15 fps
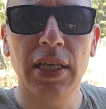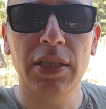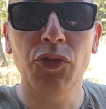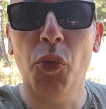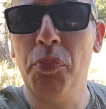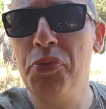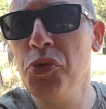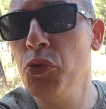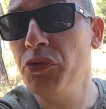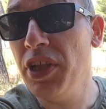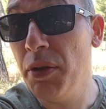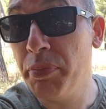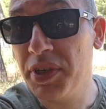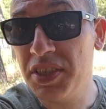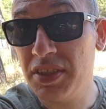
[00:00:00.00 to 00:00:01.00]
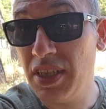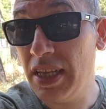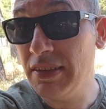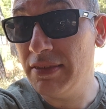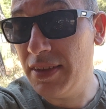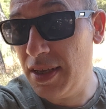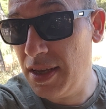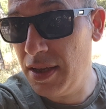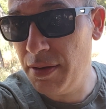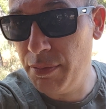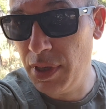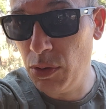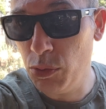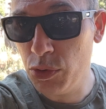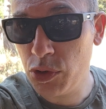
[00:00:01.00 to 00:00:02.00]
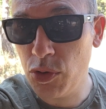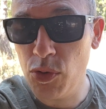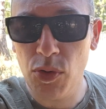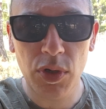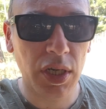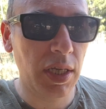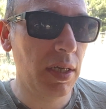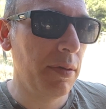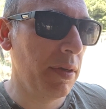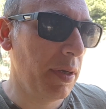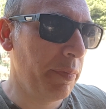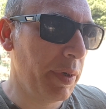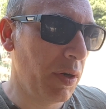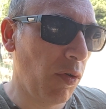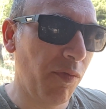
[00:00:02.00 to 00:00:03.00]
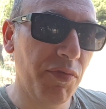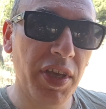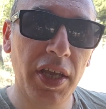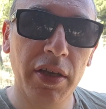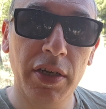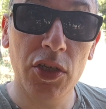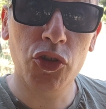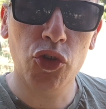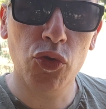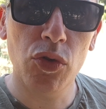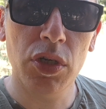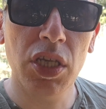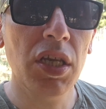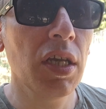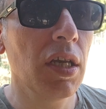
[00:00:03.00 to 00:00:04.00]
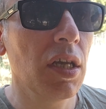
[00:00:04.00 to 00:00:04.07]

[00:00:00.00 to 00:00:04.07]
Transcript: non più del presidente Berlusconi per ovvie ragioni